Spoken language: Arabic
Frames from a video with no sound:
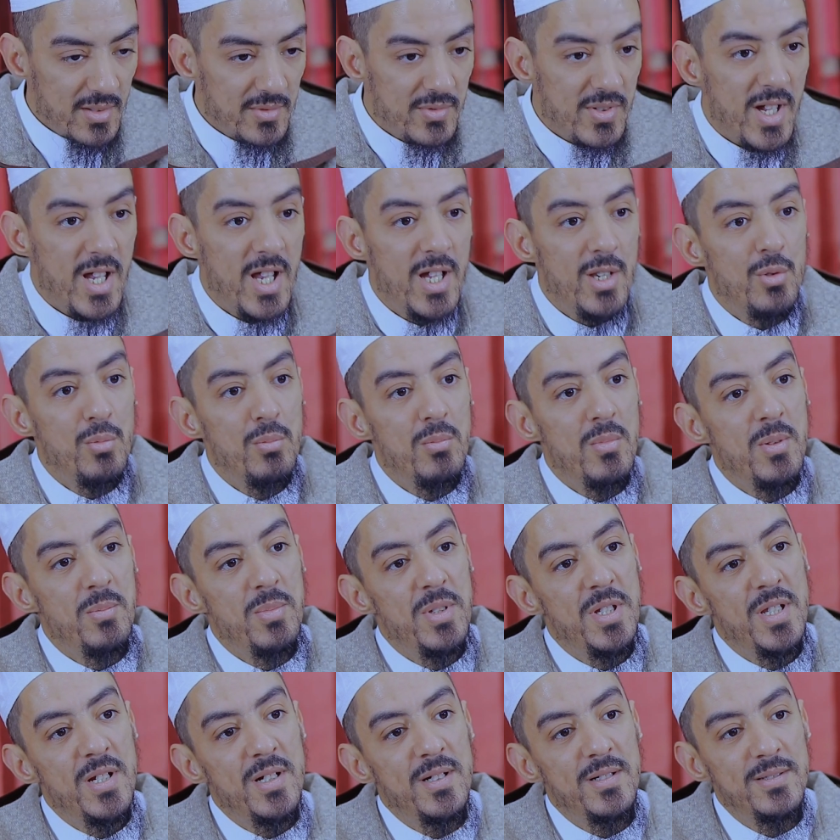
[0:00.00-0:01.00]
فهلم
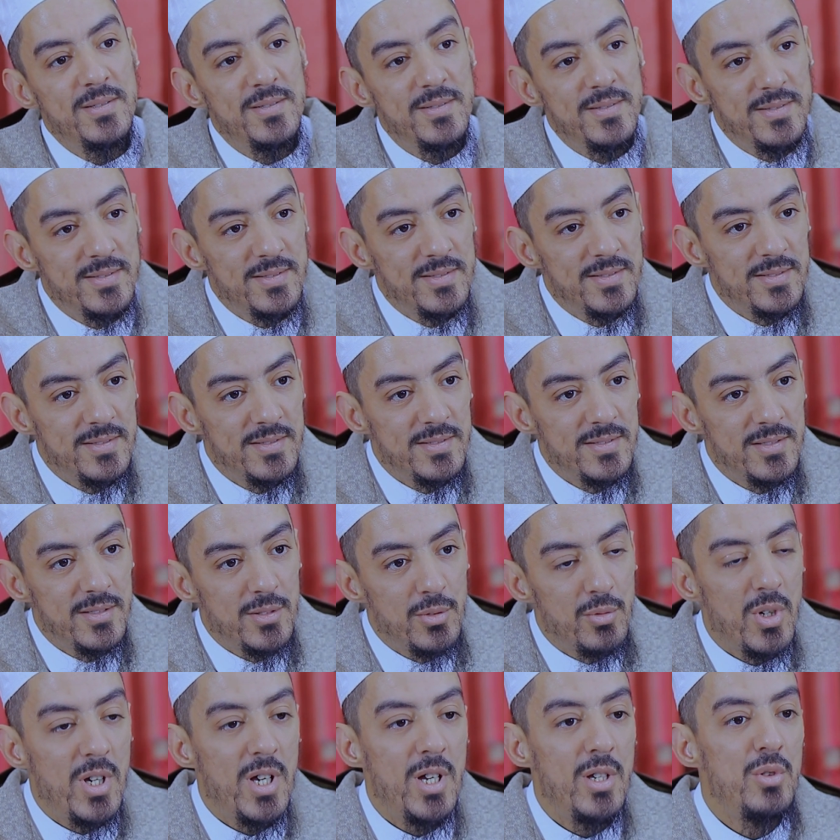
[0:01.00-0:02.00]
بنا
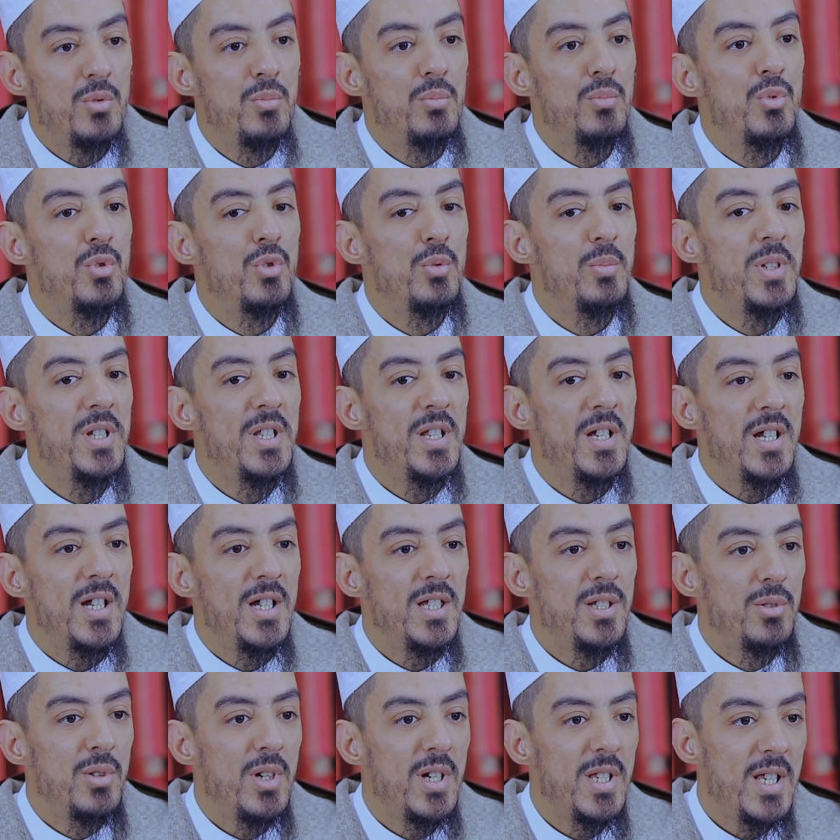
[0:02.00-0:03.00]
وهلموا بنا
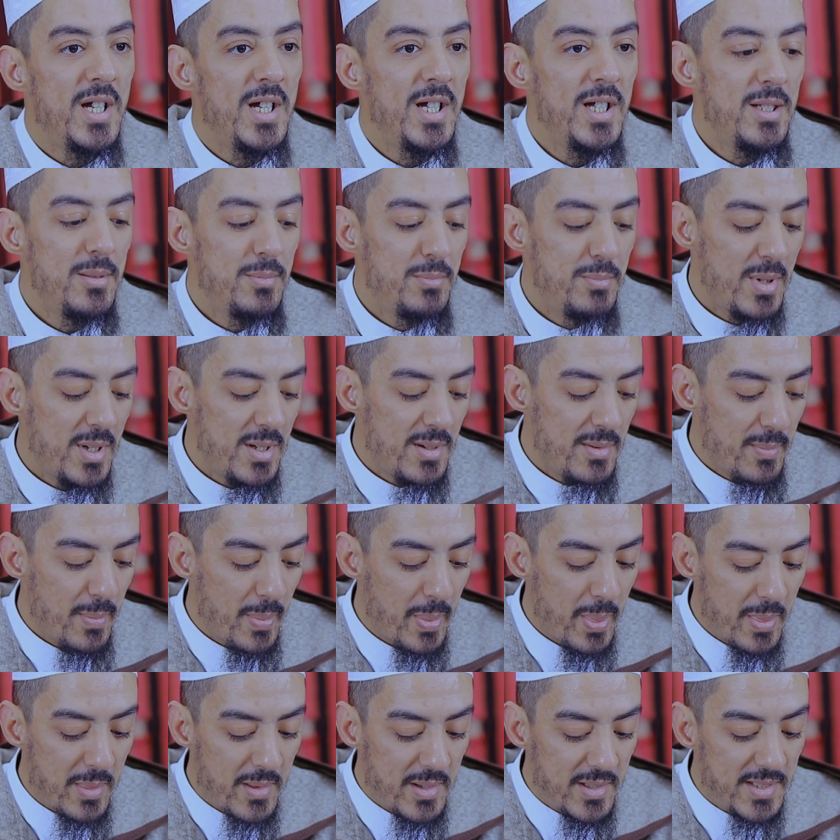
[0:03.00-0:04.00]
أيها الأحبة
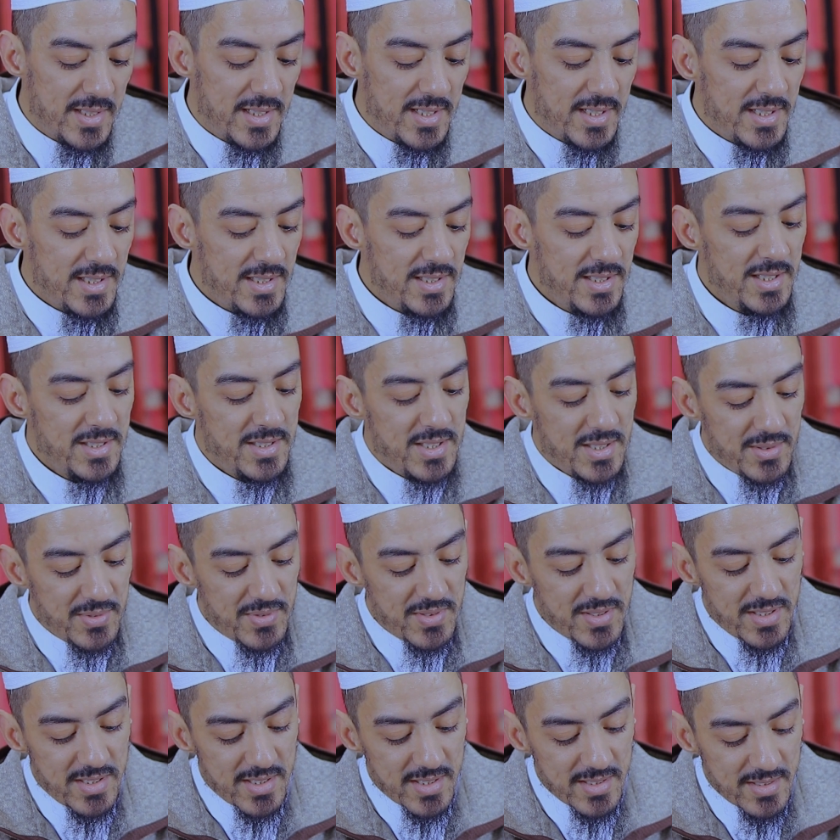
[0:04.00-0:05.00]
يدا
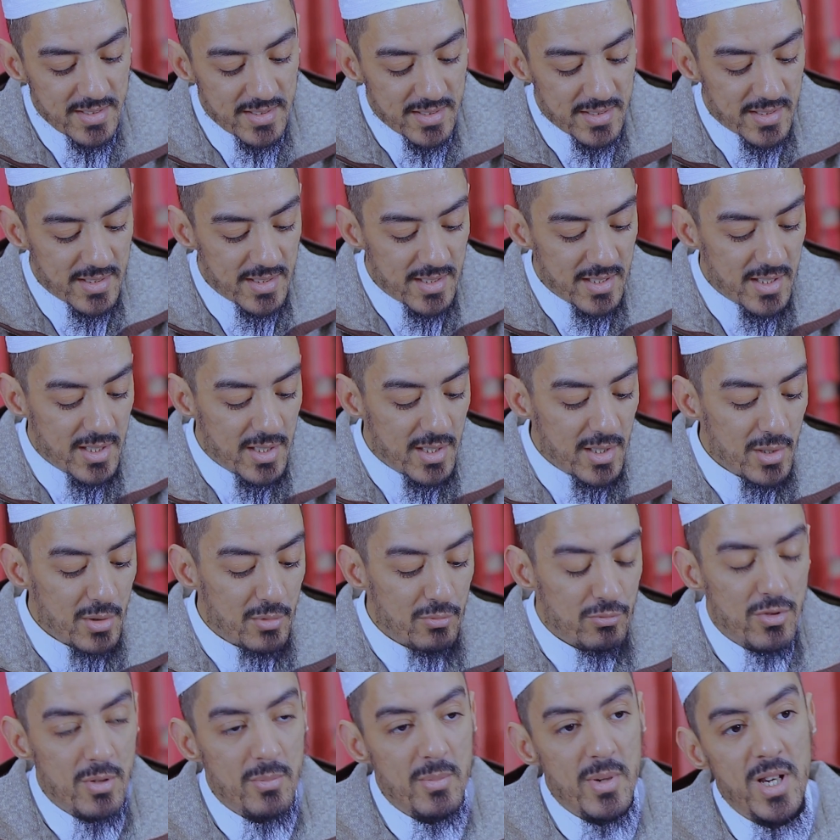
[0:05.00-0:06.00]
في يد
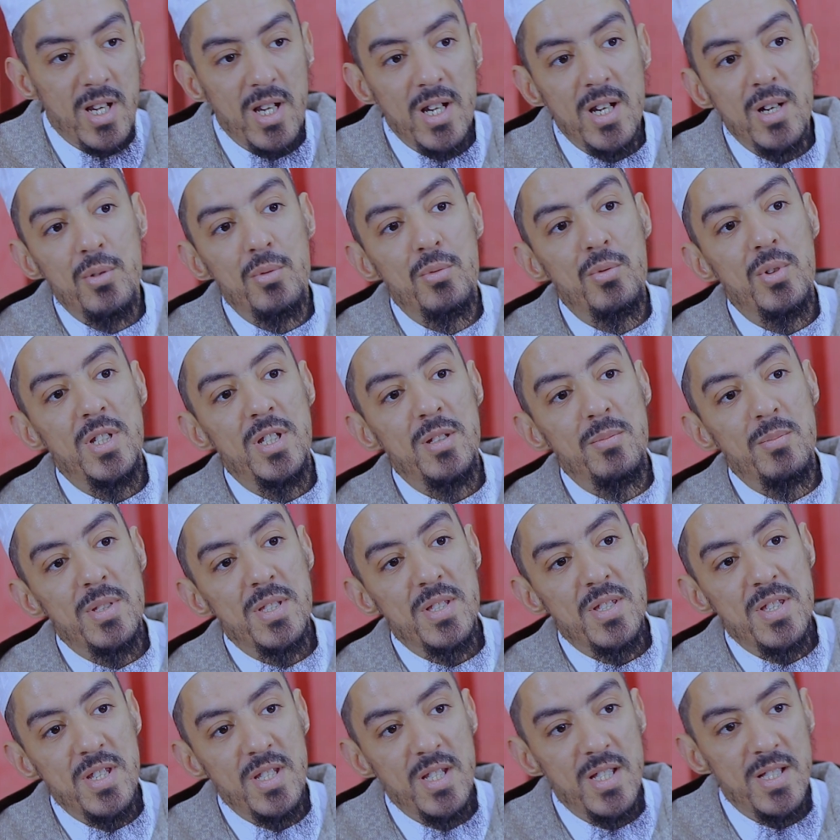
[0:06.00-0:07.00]
ومع أول
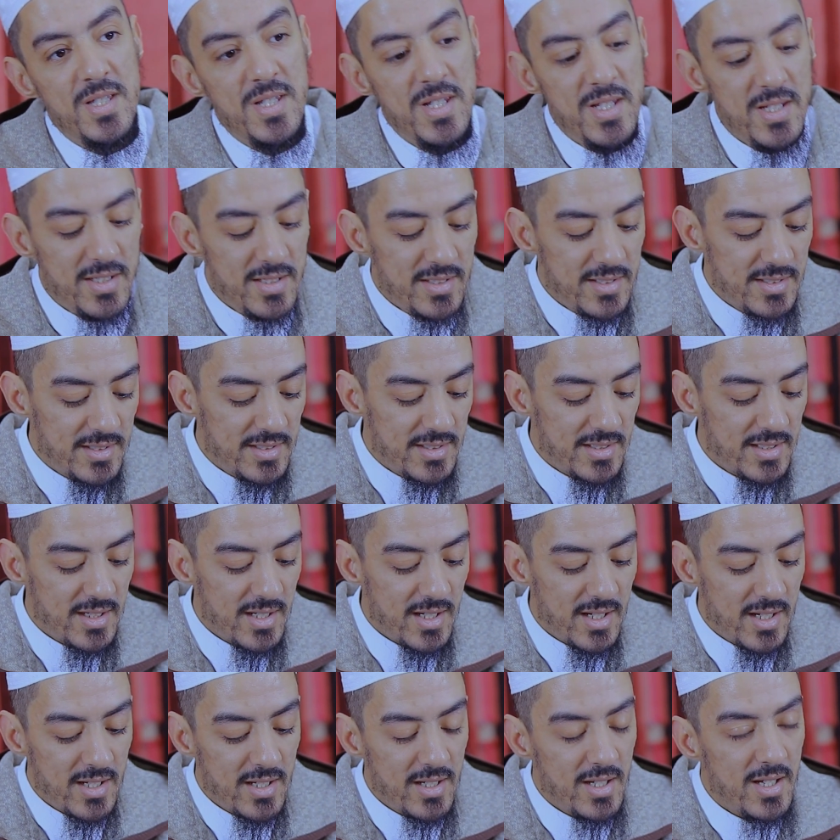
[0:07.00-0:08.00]
منزلة
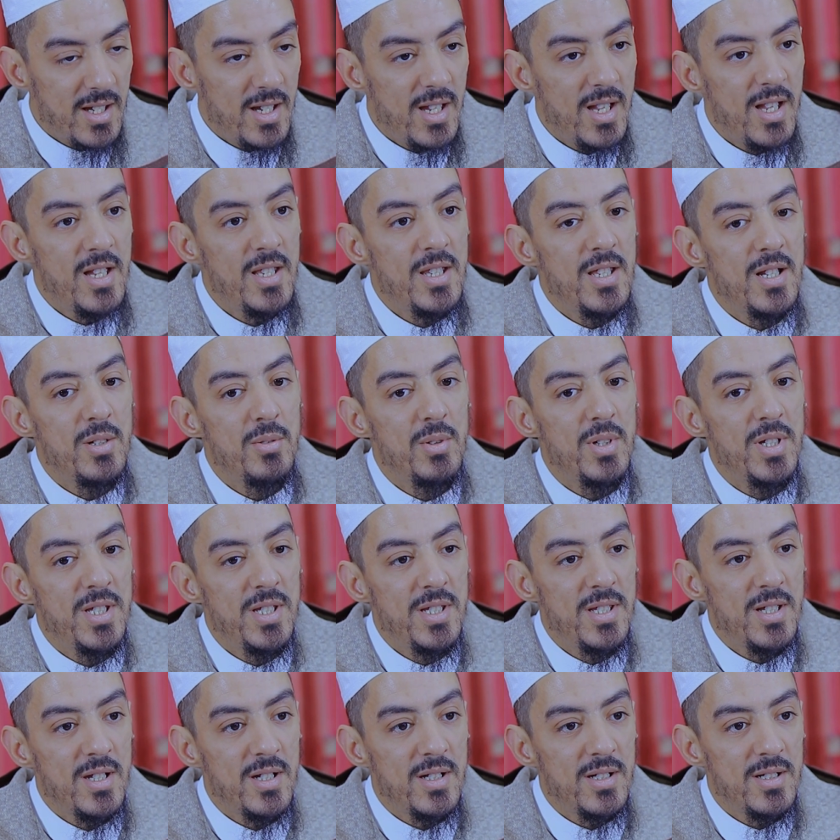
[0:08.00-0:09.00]
ألا
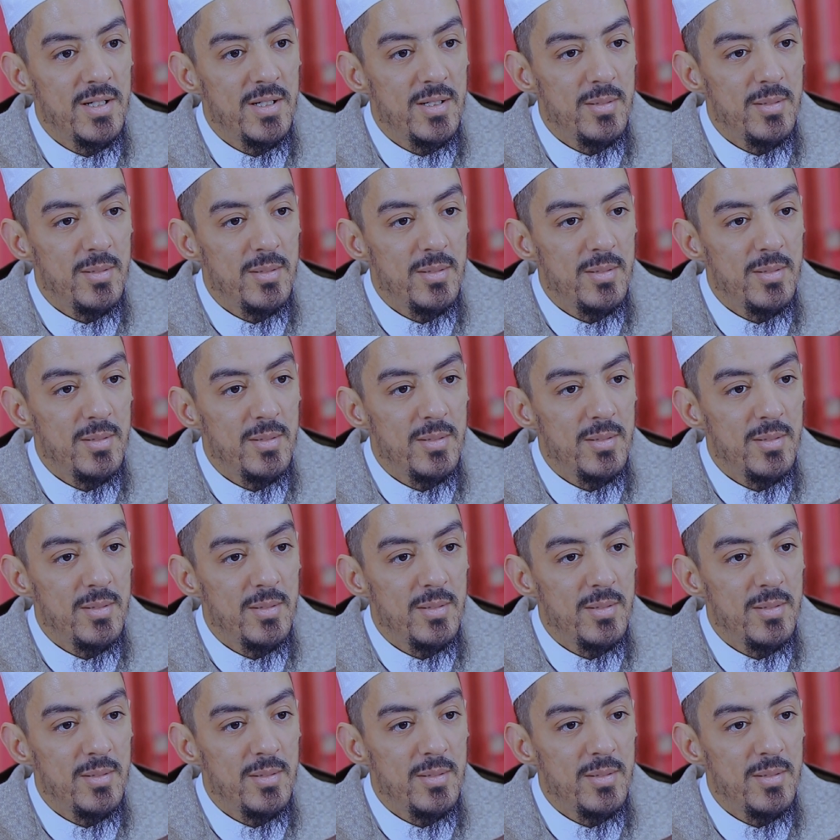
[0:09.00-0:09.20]
وهي